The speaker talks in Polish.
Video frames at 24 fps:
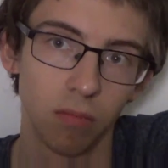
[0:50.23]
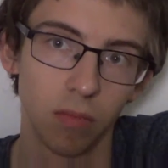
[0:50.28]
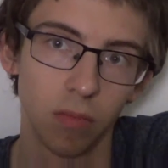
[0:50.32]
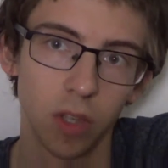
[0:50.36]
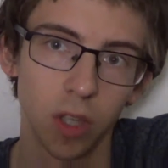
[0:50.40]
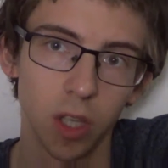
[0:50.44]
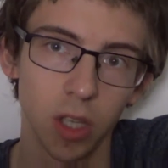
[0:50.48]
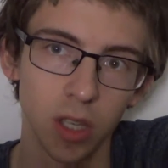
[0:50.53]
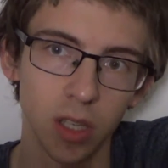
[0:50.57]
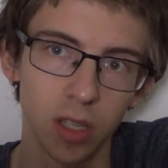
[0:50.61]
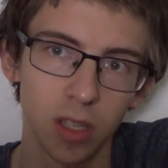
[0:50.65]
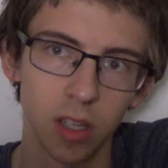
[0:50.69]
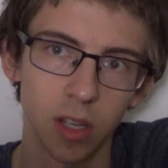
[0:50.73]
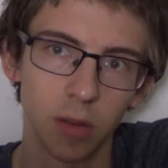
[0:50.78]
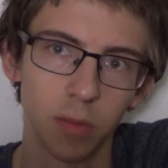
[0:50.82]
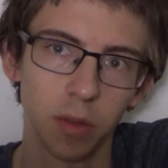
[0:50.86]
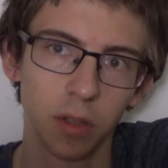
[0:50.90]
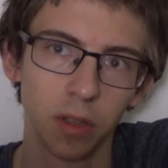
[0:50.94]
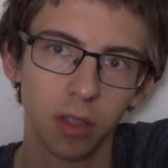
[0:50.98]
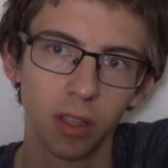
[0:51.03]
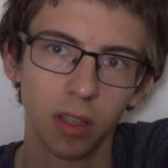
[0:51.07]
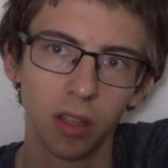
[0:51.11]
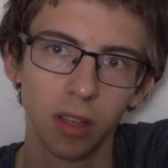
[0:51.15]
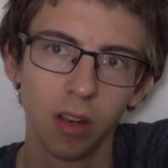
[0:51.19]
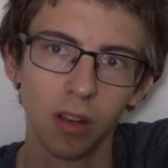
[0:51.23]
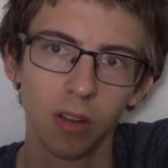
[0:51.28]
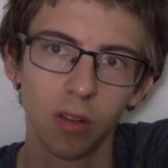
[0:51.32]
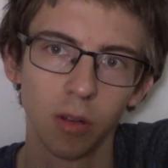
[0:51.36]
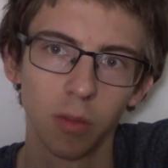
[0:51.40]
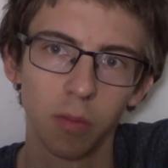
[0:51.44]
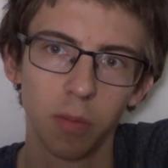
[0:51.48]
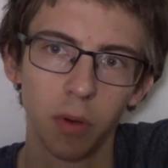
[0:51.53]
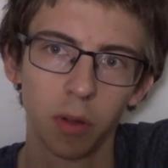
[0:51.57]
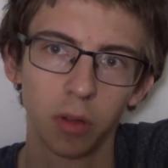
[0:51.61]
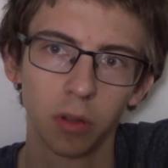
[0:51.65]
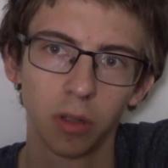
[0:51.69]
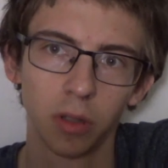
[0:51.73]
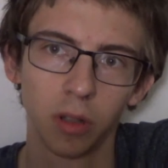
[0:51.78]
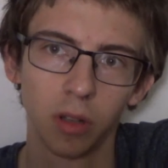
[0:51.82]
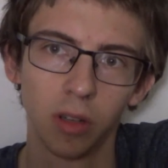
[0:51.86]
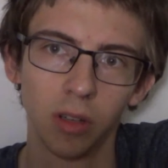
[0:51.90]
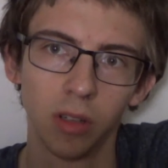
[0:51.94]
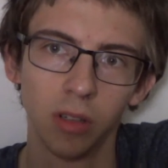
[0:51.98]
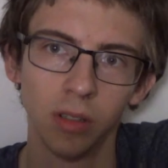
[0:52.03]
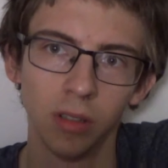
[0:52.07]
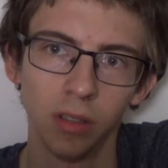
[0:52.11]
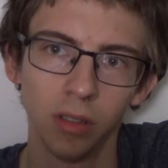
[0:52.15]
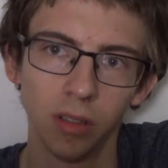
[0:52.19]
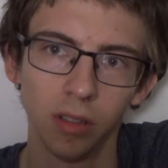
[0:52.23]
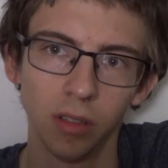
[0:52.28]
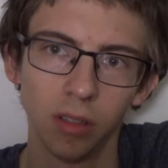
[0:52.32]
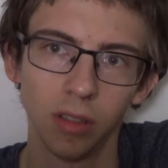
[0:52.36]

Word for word: To jest zrobione tylko po to,